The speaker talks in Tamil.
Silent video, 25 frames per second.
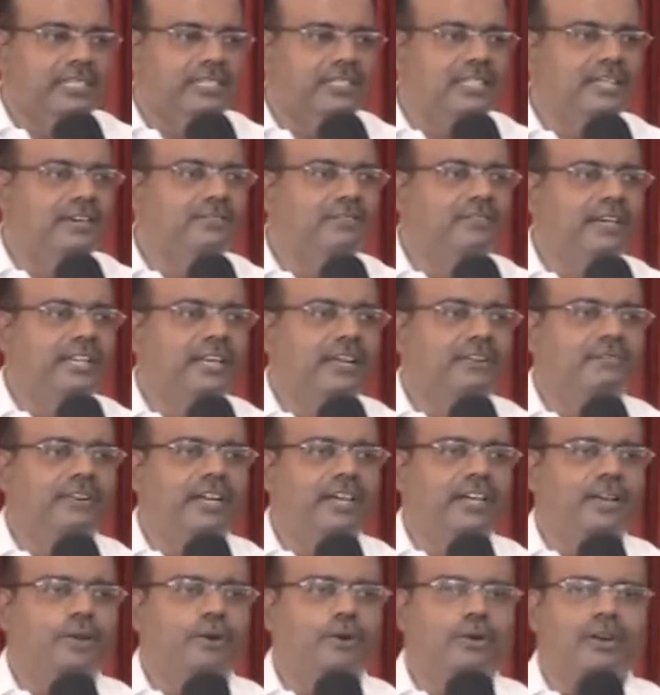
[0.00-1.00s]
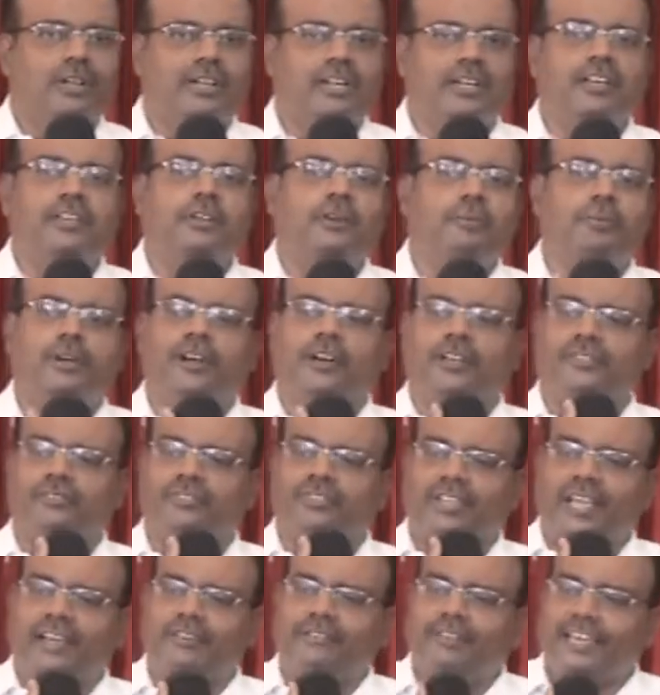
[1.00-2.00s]
இதை விட வேற ஒரு நிரூபணம்
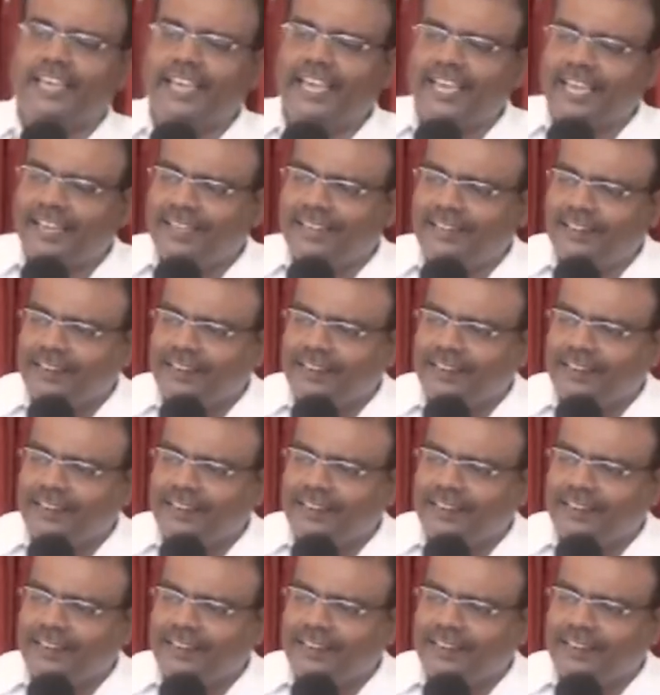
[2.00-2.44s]
தேவையே